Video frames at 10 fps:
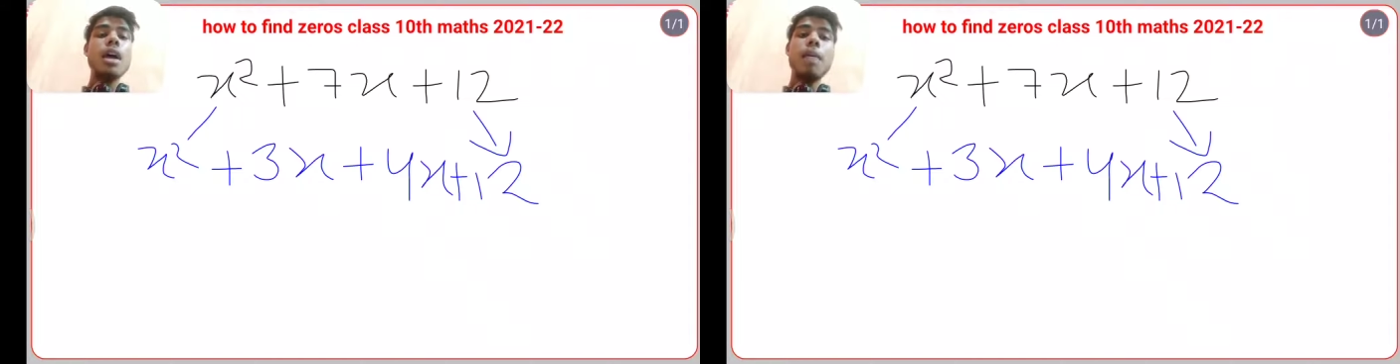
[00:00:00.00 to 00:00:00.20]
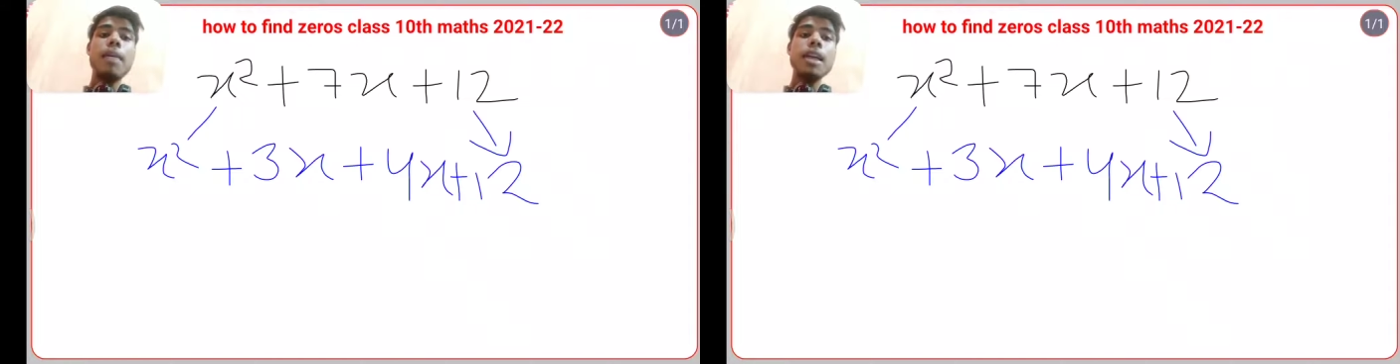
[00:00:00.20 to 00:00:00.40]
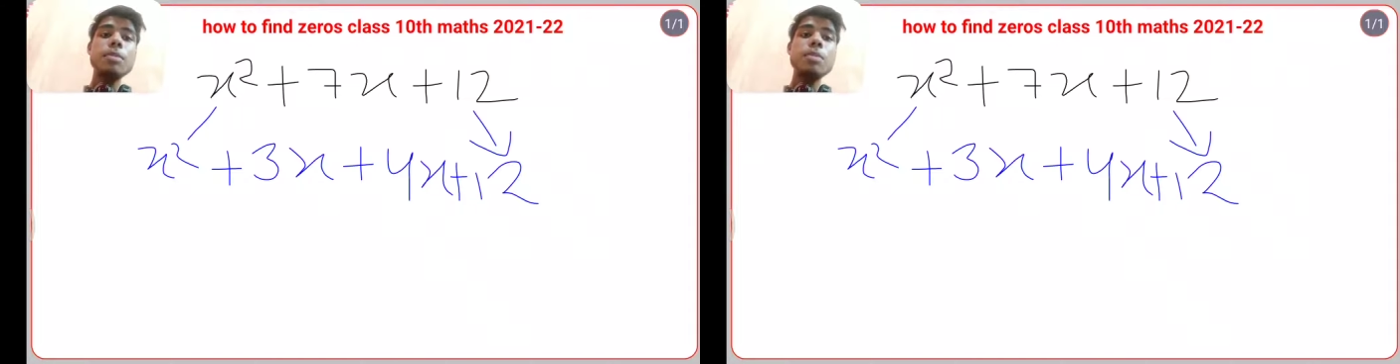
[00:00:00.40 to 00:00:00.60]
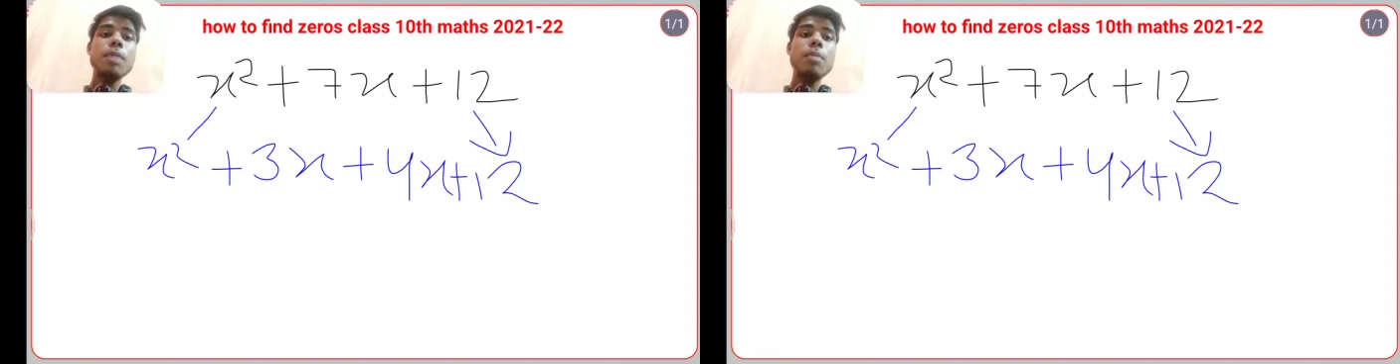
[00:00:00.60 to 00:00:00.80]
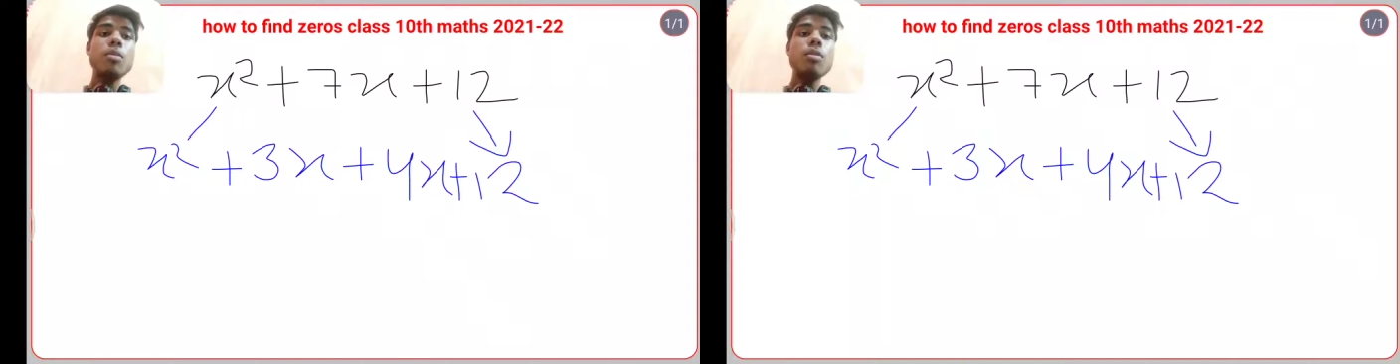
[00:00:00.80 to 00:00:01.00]
अब आया समझ में
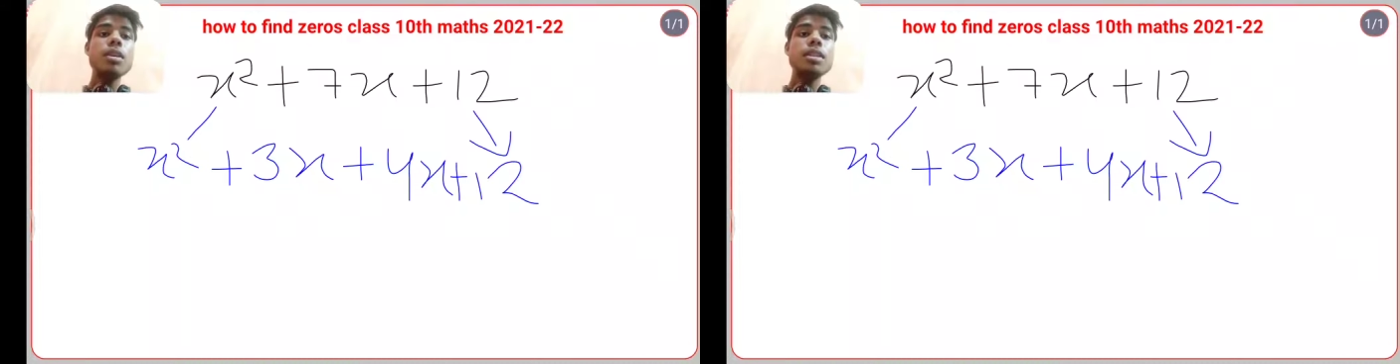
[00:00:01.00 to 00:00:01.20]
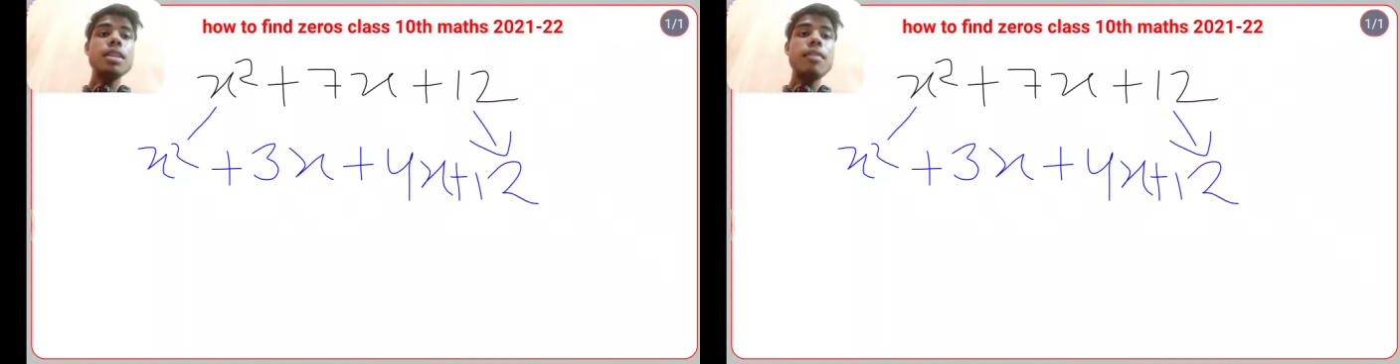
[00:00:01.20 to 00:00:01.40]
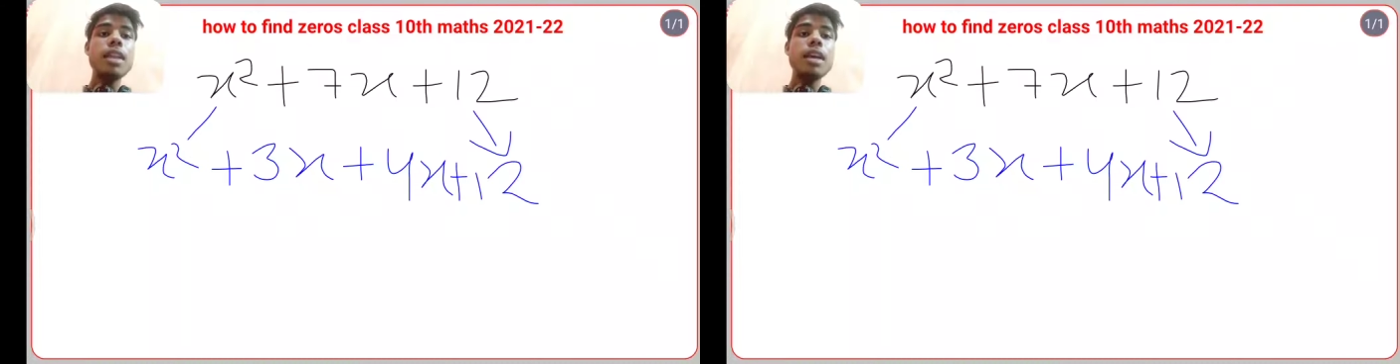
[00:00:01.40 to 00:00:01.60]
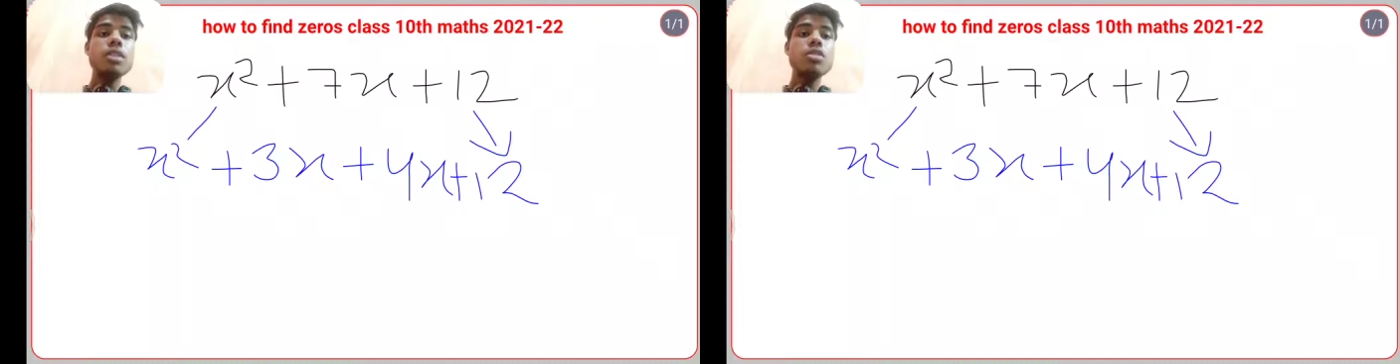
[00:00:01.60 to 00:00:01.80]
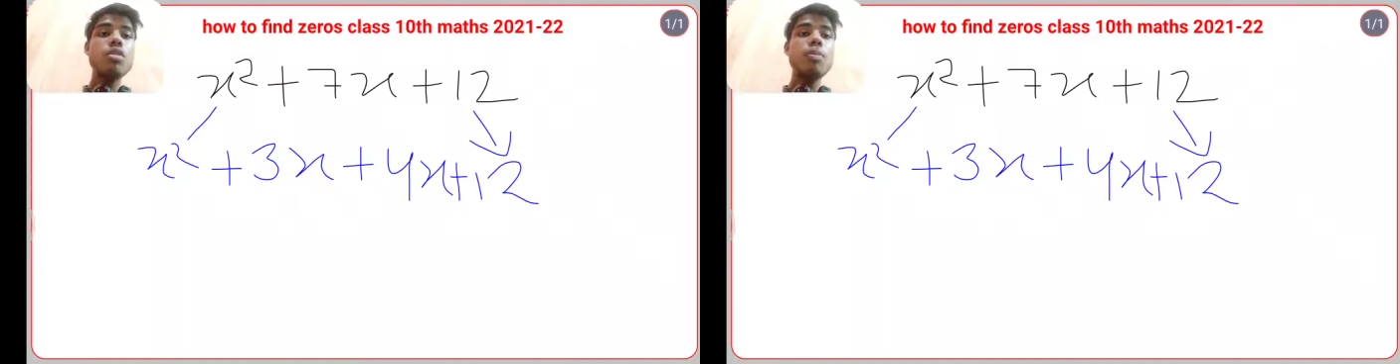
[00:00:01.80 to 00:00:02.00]
आपको सेवन एक्स
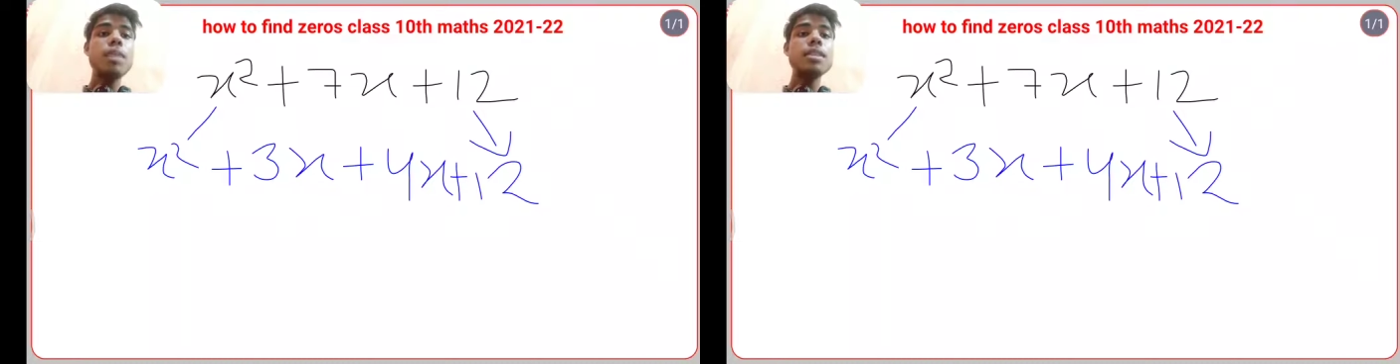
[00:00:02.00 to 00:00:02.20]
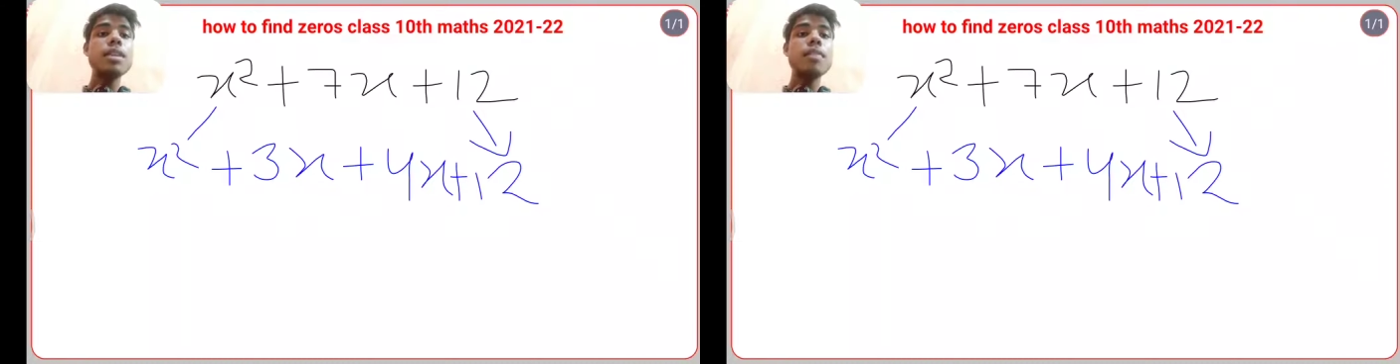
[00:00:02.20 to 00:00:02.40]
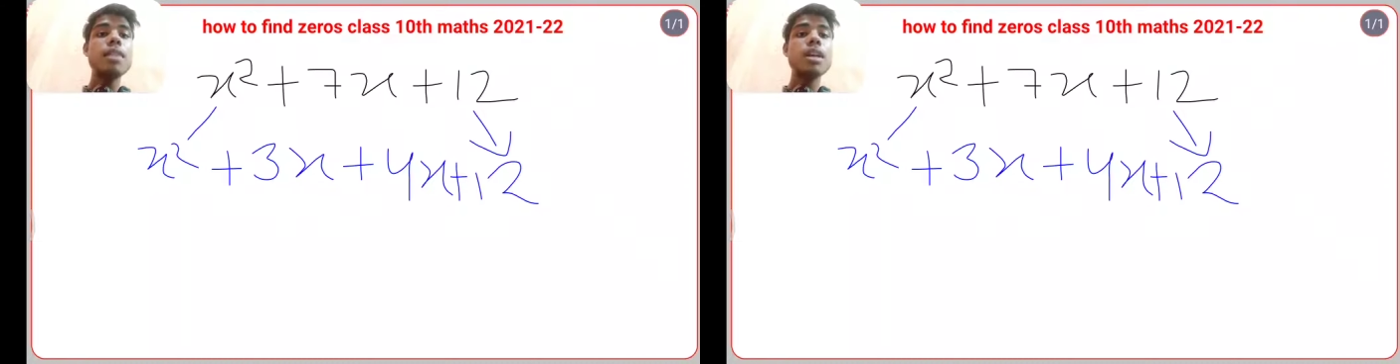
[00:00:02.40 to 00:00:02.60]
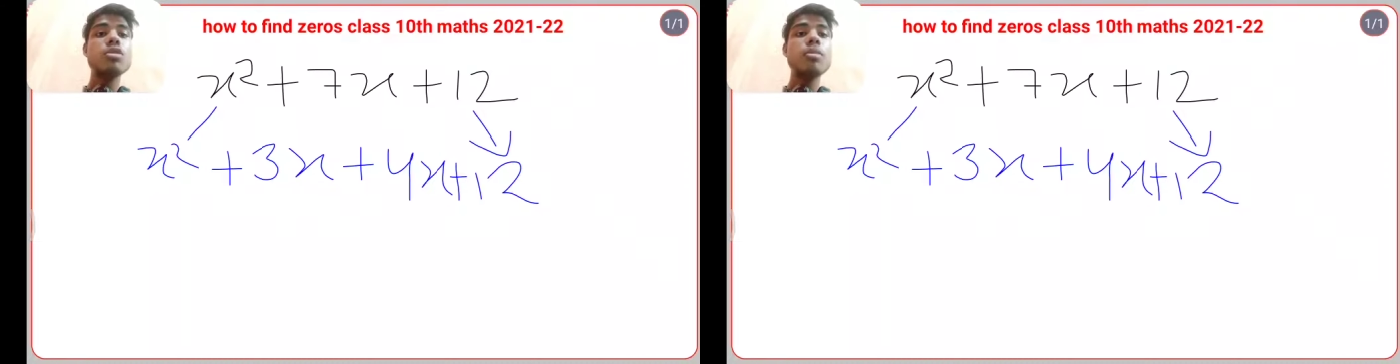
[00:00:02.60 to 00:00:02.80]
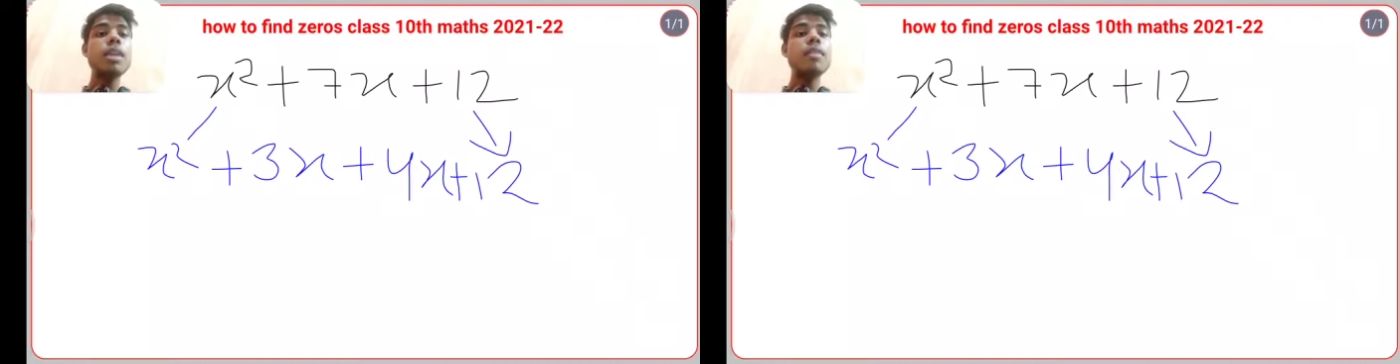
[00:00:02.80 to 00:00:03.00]
को प्लस सेवन एक्स
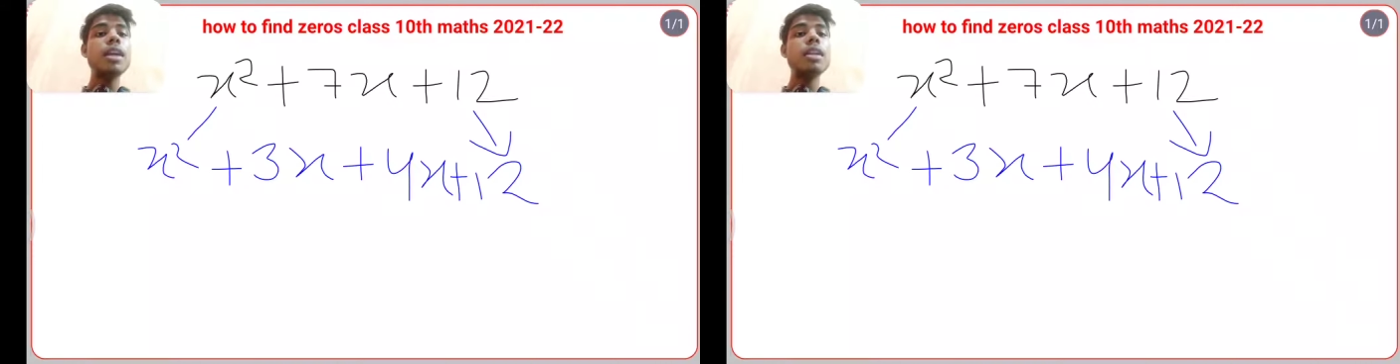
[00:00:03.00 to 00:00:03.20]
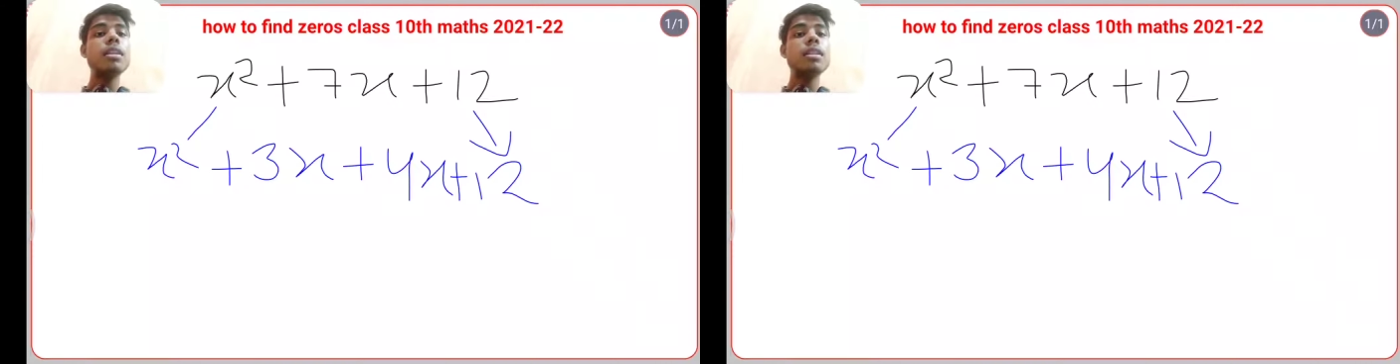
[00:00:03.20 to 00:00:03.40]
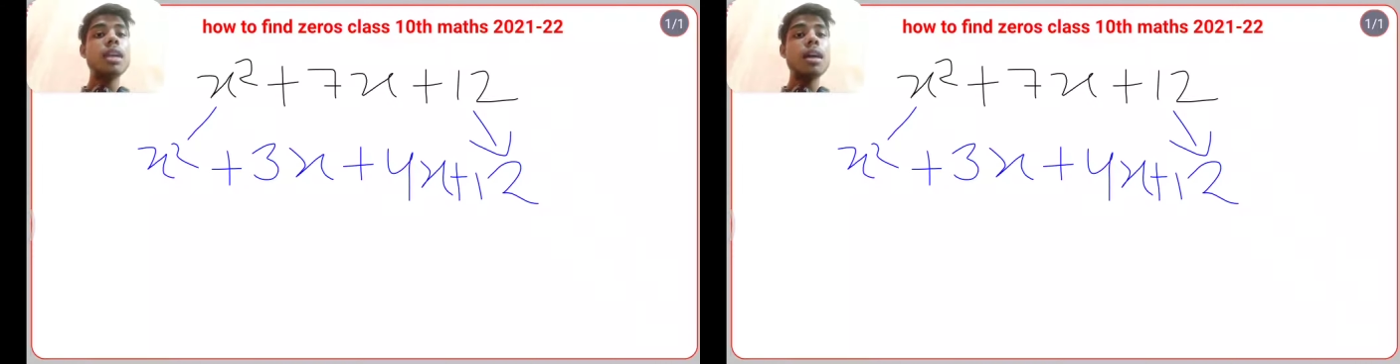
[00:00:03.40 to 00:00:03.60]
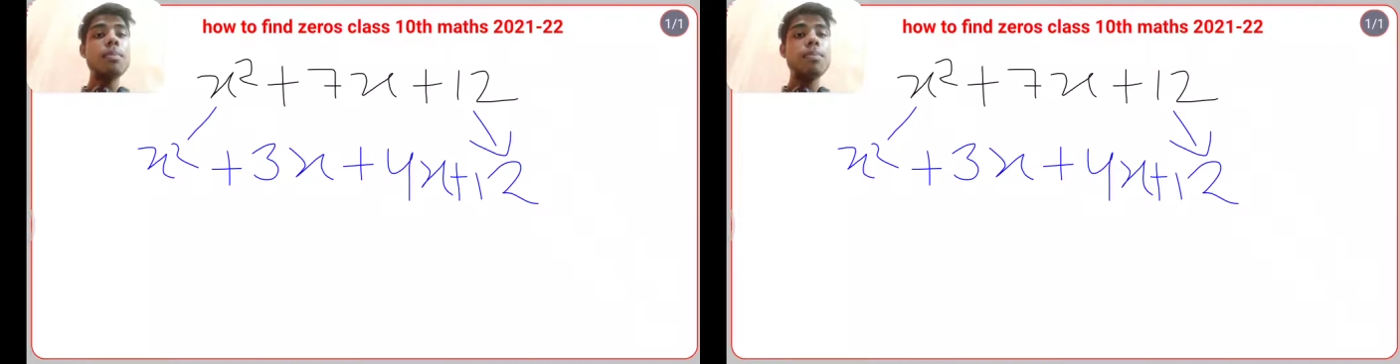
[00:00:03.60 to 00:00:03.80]
को मैंने डिवाइड कर दिया